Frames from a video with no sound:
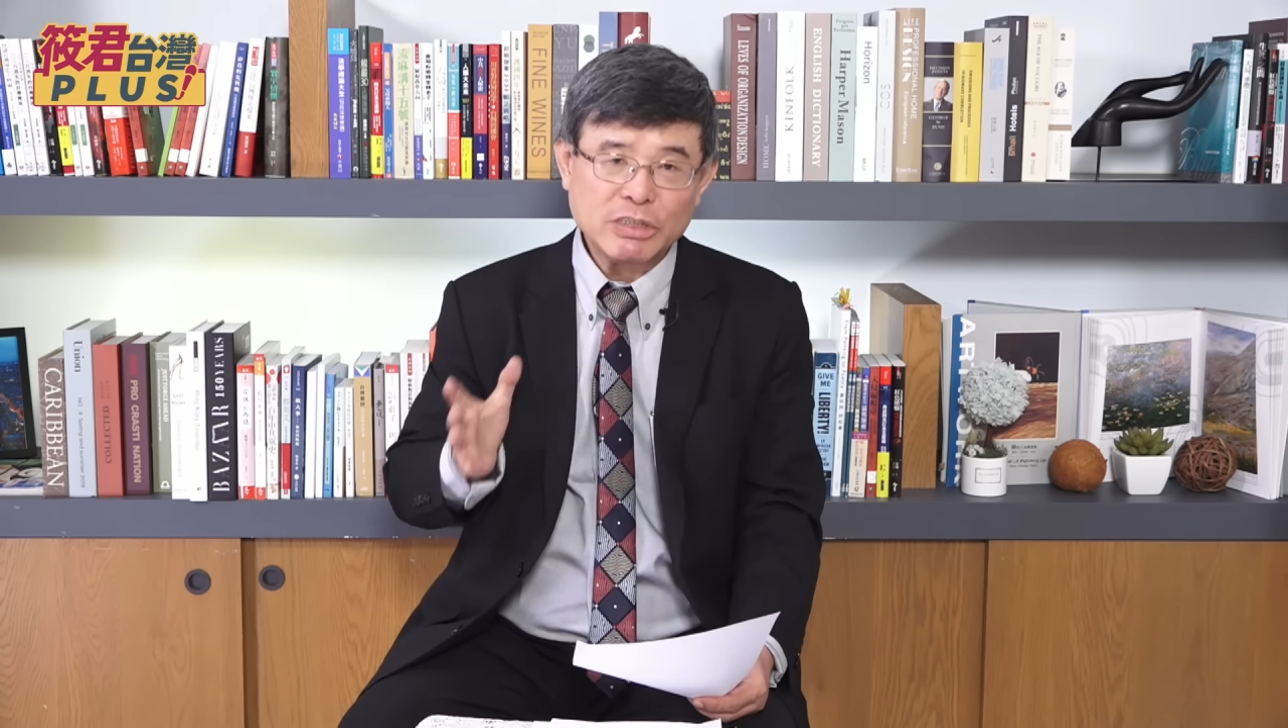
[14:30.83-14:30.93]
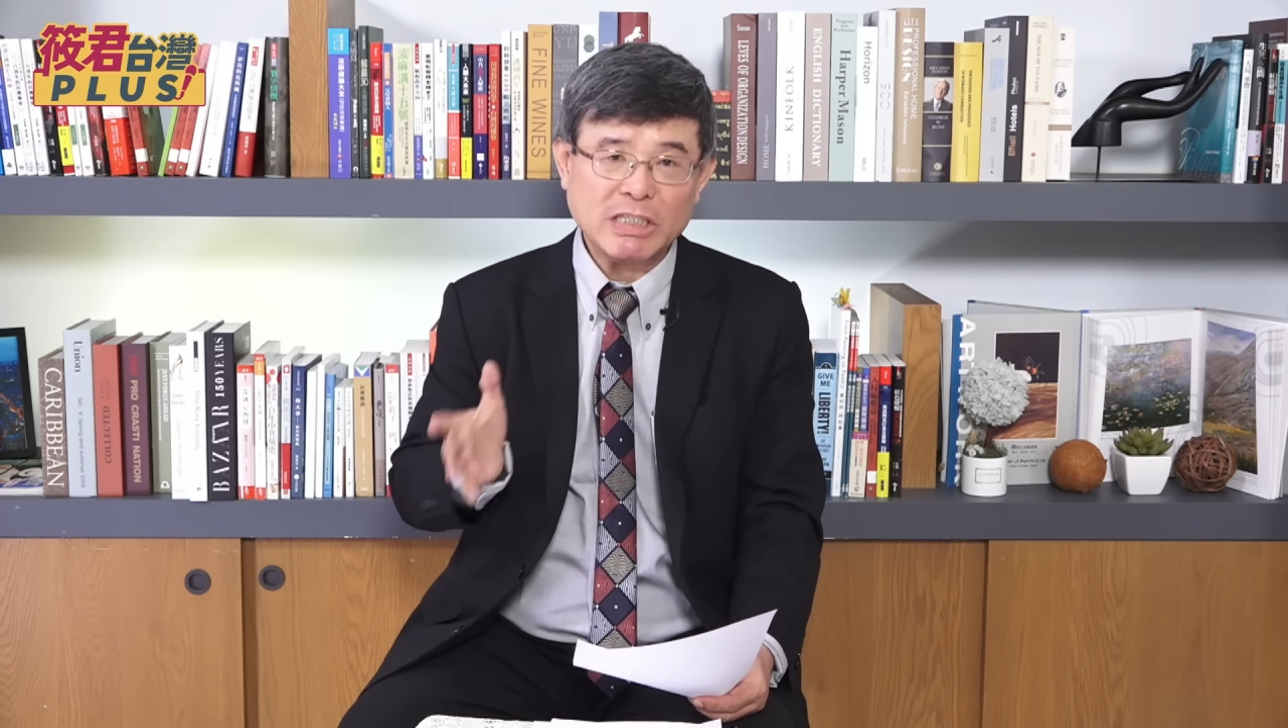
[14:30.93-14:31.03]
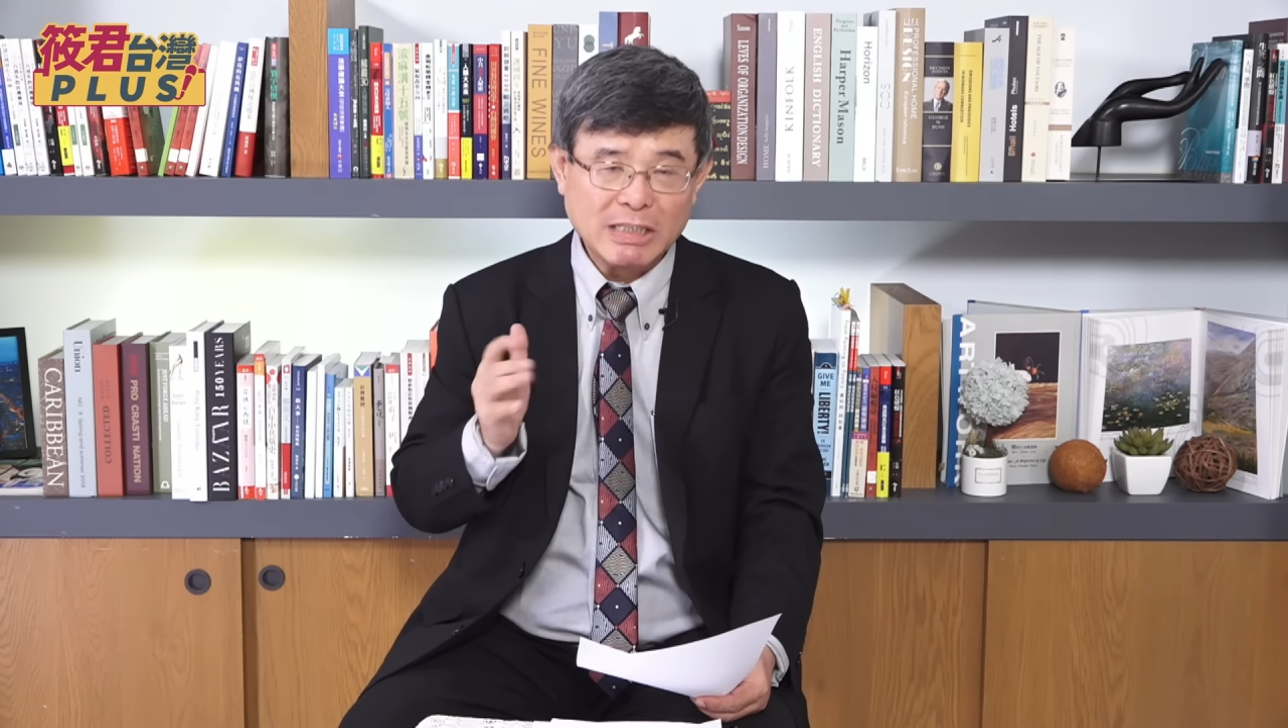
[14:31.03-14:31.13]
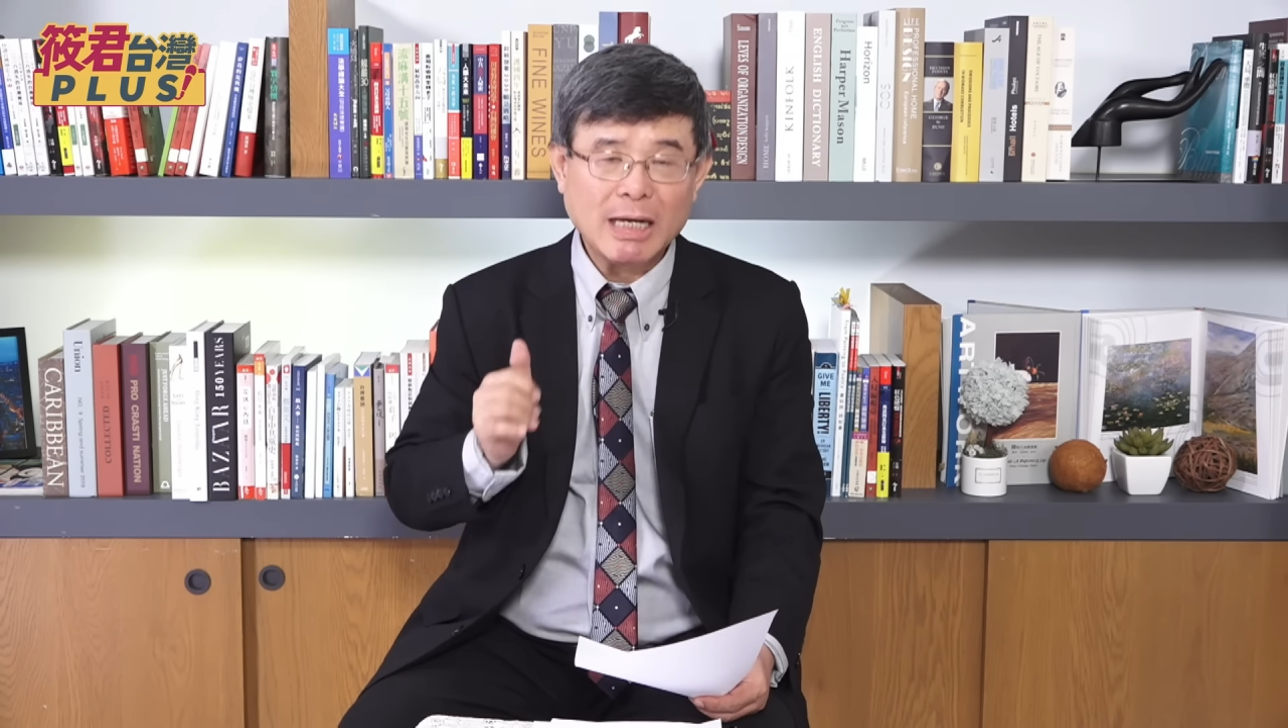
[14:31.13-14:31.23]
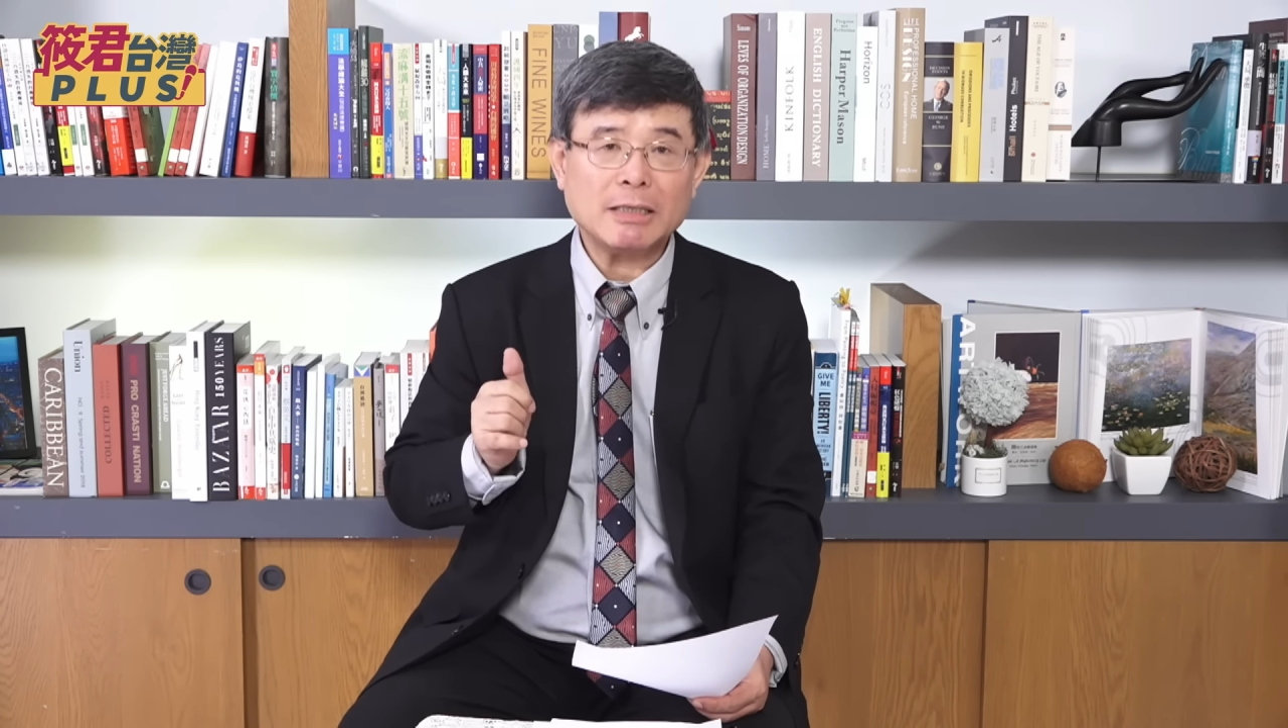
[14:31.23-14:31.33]
以
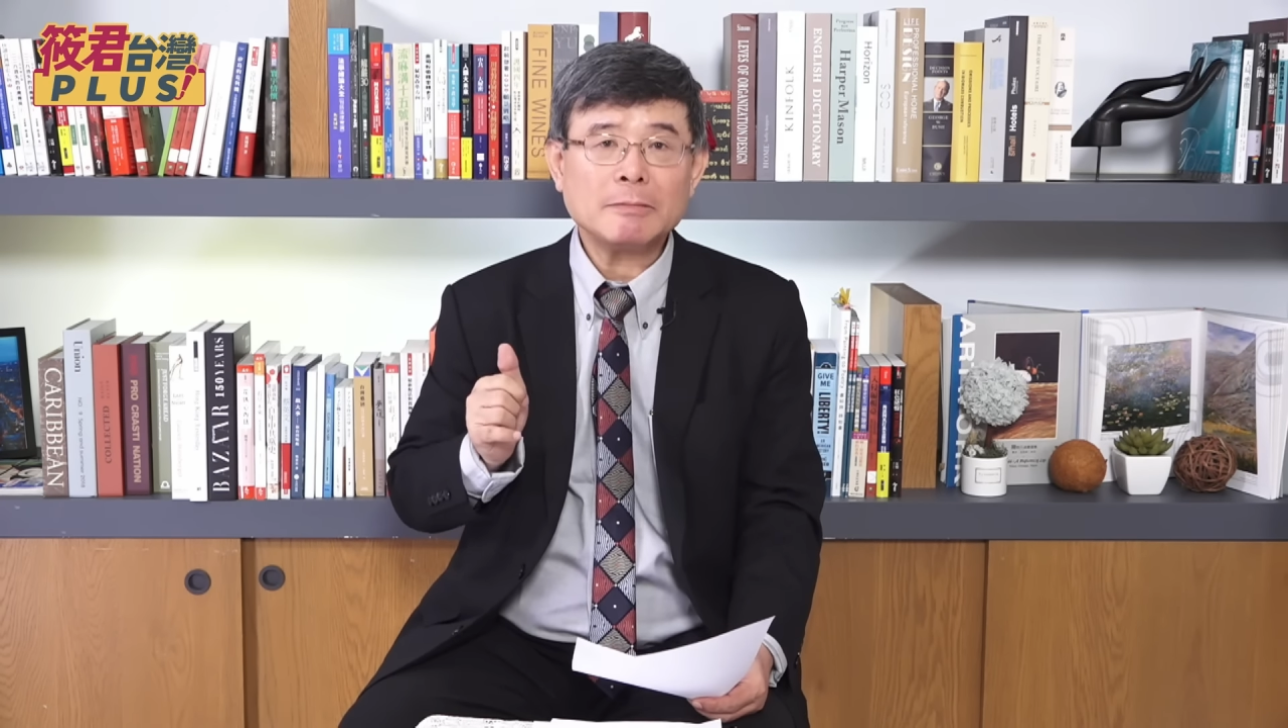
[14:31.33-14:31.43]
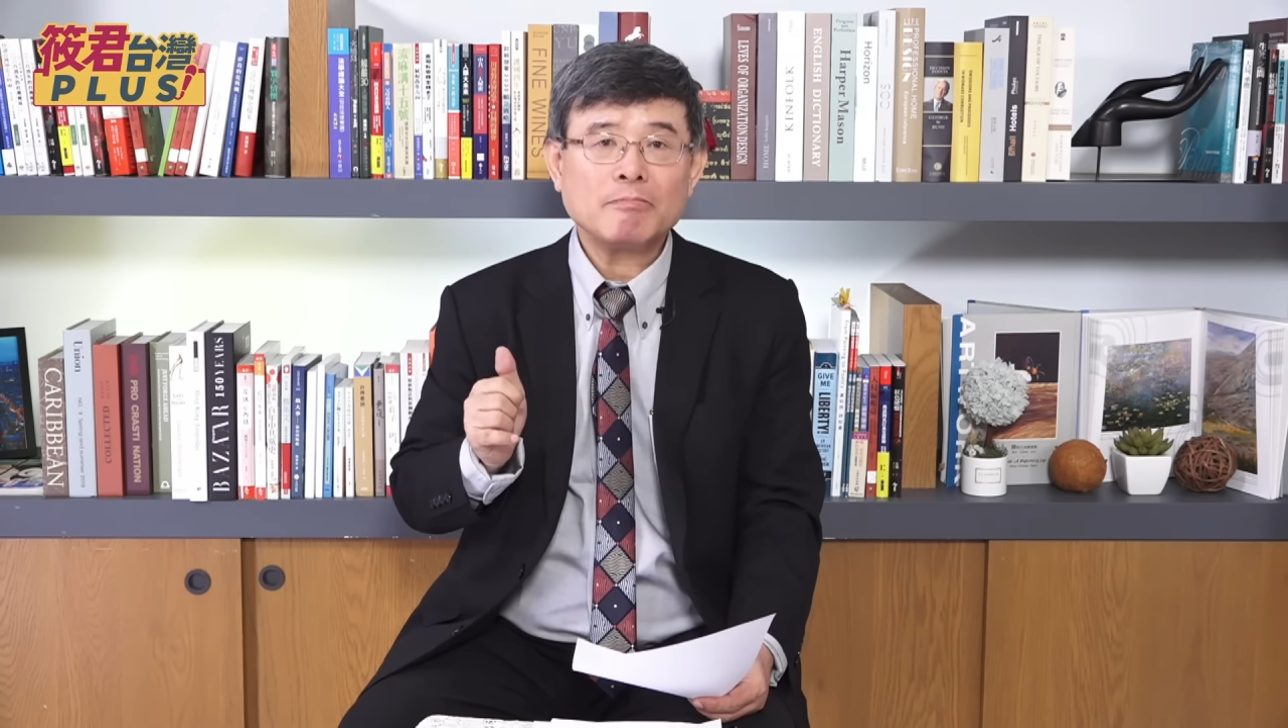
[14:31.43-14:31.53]
期待的。